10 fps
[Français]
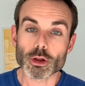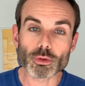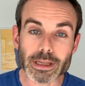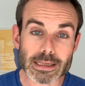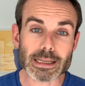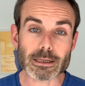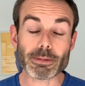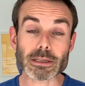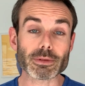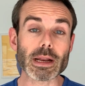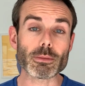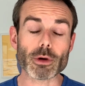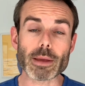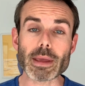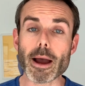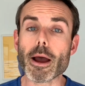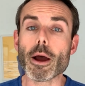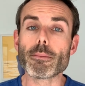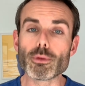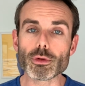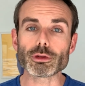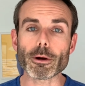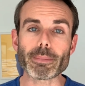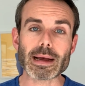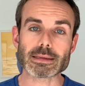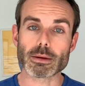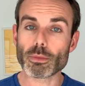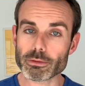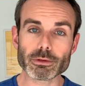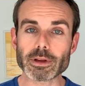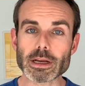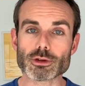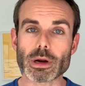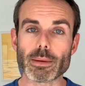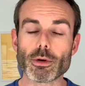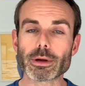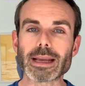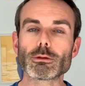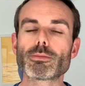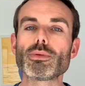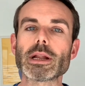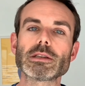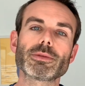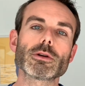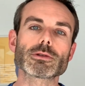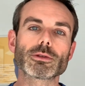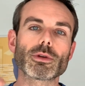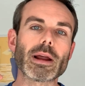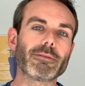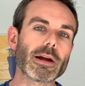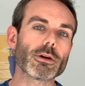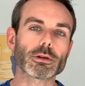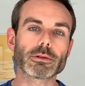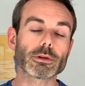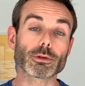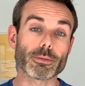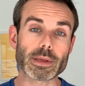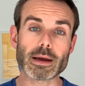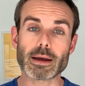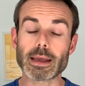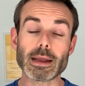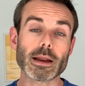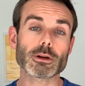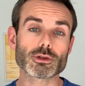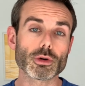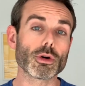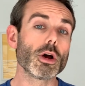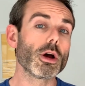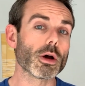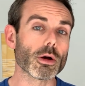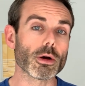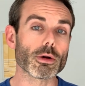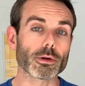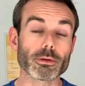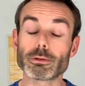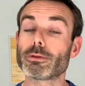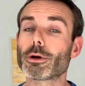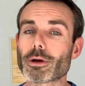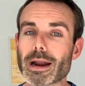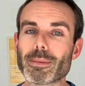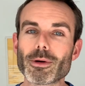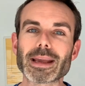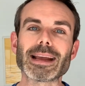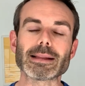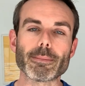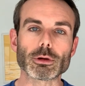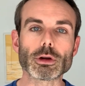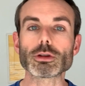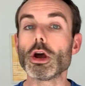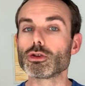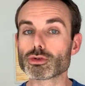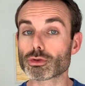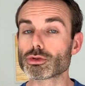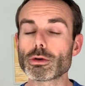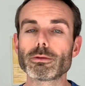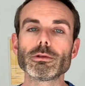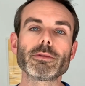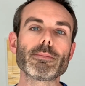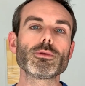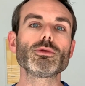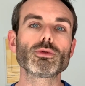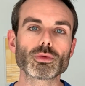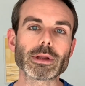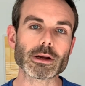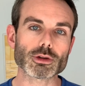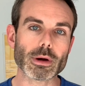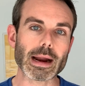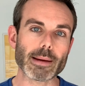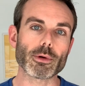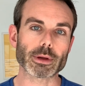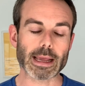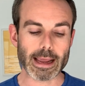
Donc, qu'est-ce qui se passe finalement Eh bien, plus le temps passe, moins vous devez d'argent à la banque. Et donc, plus la différence entre la valeur de votre bien et l'argent euh, que vous devez encore à la banque est importante jusqu'au jour où vous ne devez plus du tout d'argent à la banque.